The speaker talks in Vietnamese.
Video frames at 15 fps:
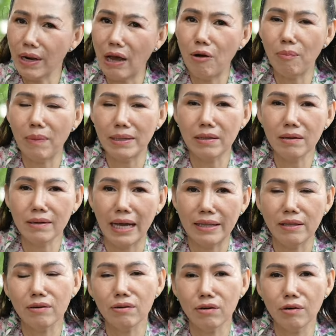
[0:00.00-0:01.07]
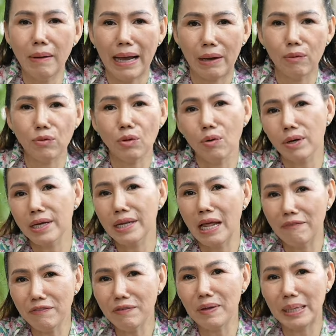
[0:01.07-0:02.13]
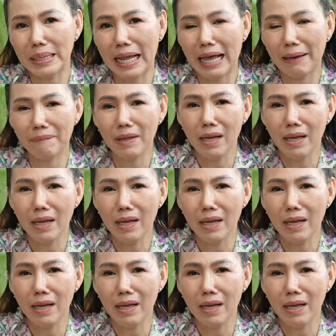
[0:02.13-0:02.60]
tôi đâu mà tất cả những người bạn của tôi khi đến với Việt Nam